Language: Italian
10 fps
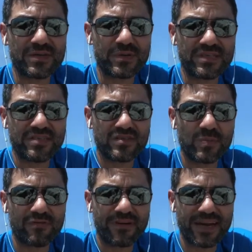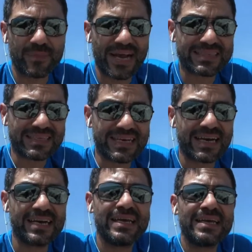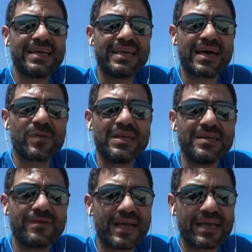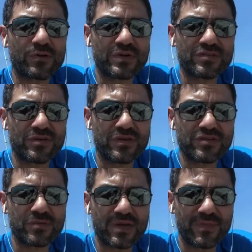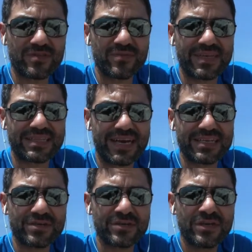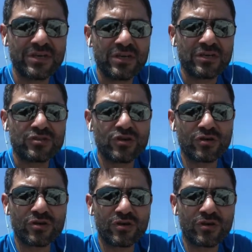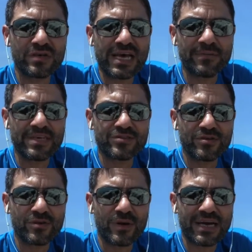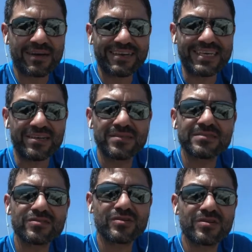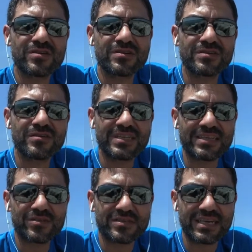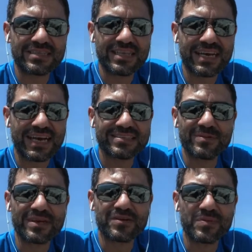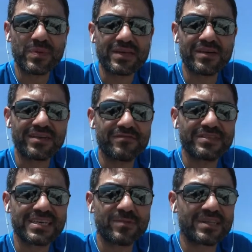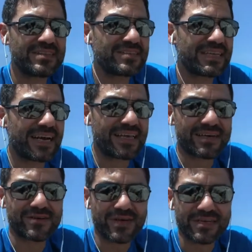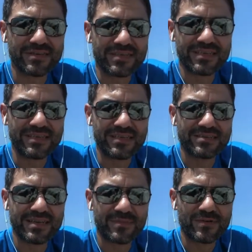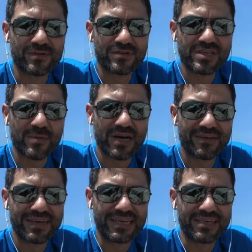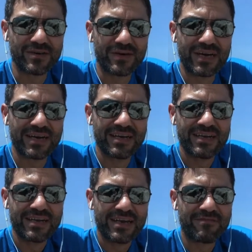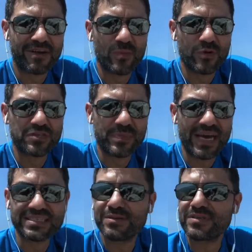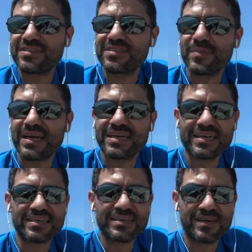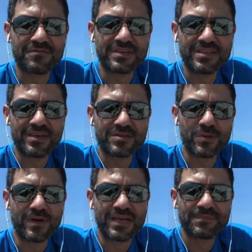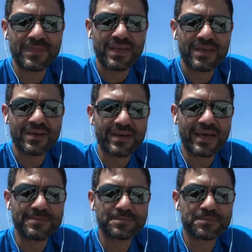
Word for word: Quindi se si può fare pratica in acque libere, questo è sicuramente un vantaggio. Sono, Davide, sono a Cavallino, sono non tanto distante da casa perché con i piccoli non facciamo tante strade ancora, quindi siamo, siamo a Cavallino a, a fare un po' di spiaggia una settimana che hanno finito la scuola. Ok?